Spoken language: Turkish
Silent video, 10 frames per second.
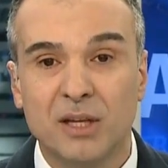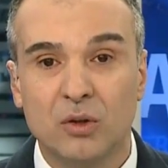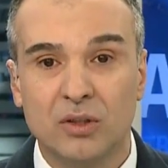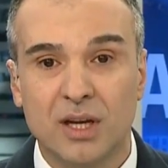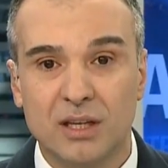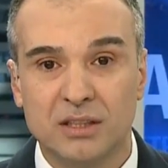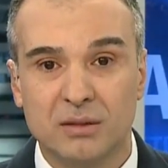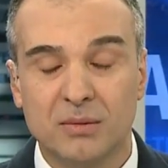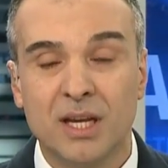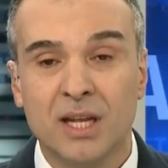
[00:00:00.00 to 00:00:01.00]
milyon
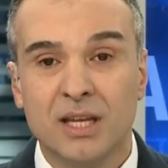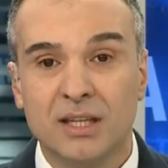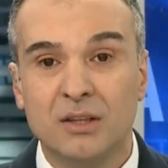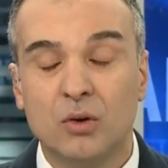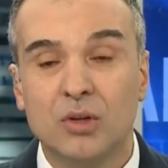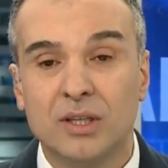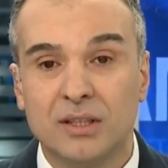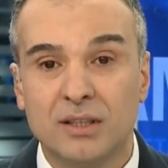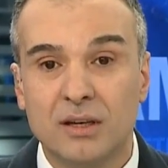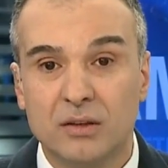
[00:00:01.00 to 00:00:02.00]
harcama yine
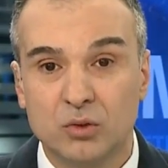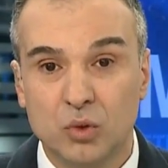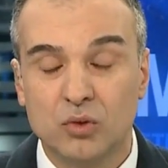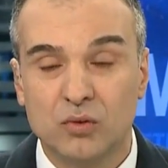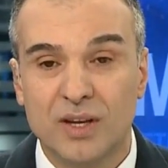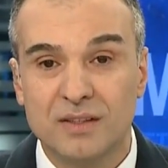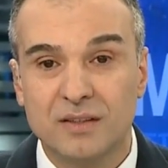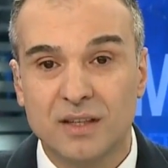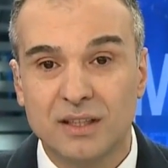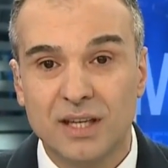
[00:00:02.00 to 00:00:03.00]
orada da çok
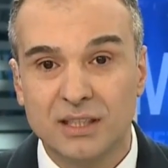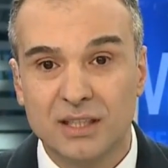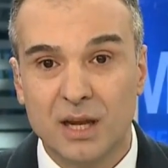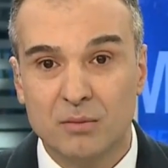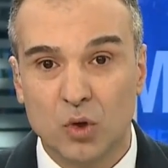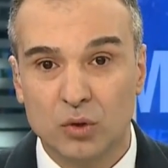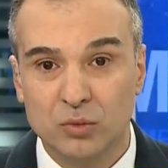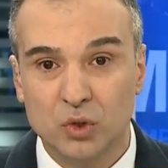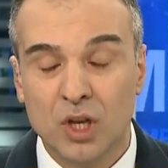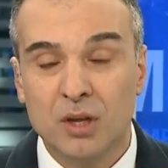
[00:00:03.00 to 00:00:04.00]
fazla sayıda işlem
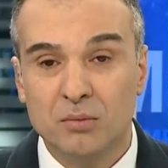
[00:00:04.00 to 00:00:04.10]
olmuş.